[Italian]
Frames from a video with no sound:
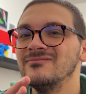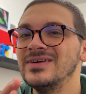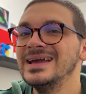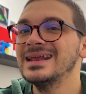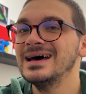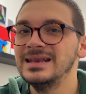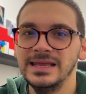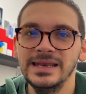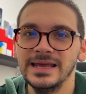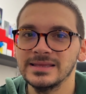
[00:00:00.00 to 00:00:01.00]
vera
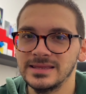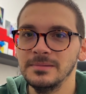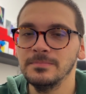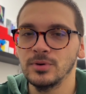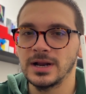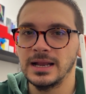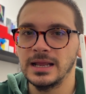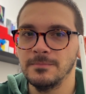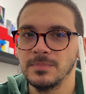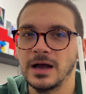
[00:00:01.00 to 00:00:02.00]
linea
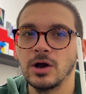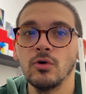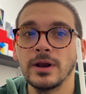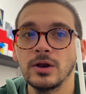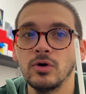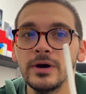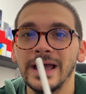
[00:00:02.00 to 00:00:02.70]
temporale ancora no.